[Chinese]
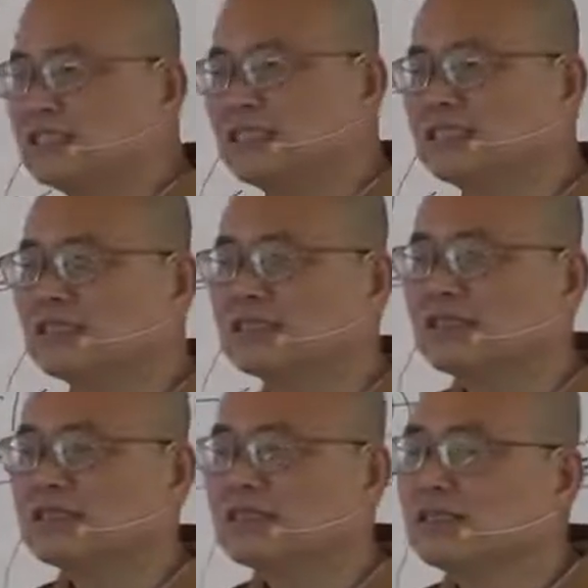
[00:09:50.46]
的因了，
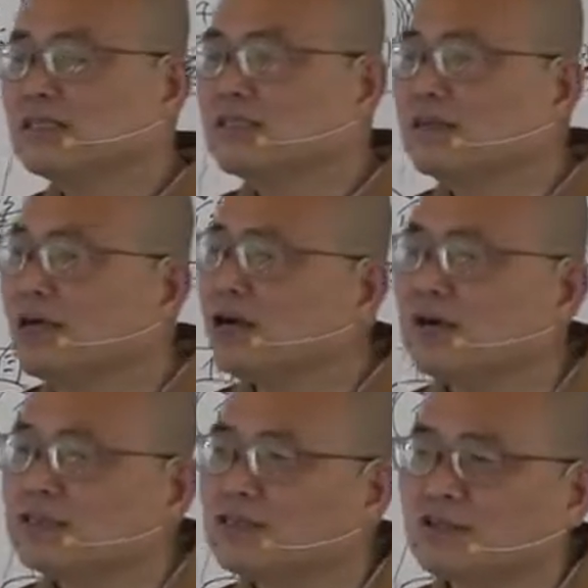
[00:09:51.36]
然
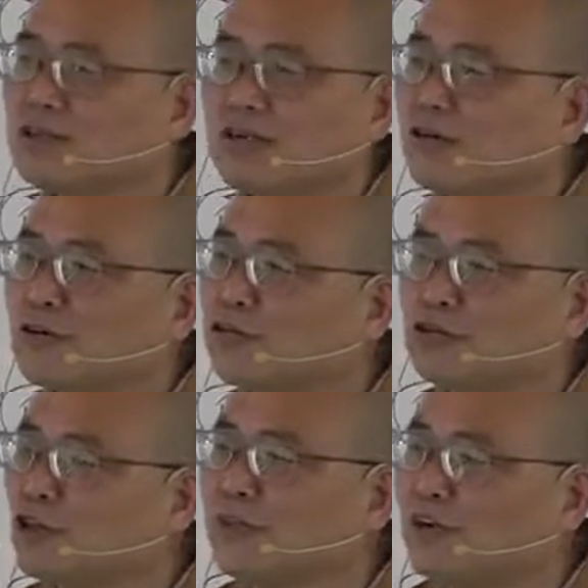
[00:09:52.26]
后就能够苦
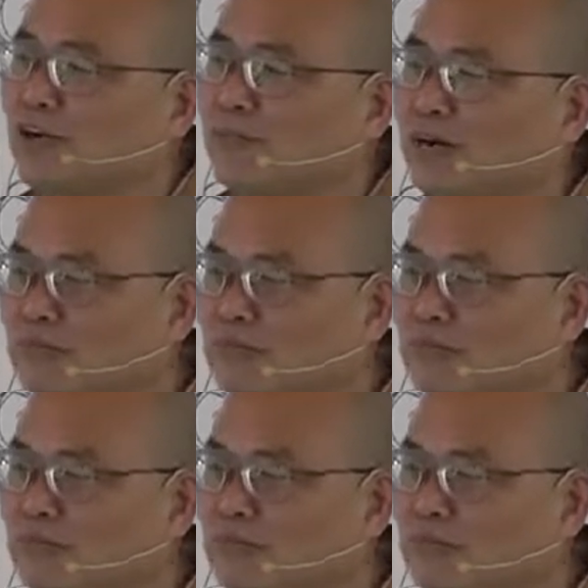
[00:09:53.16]
就没有了吗？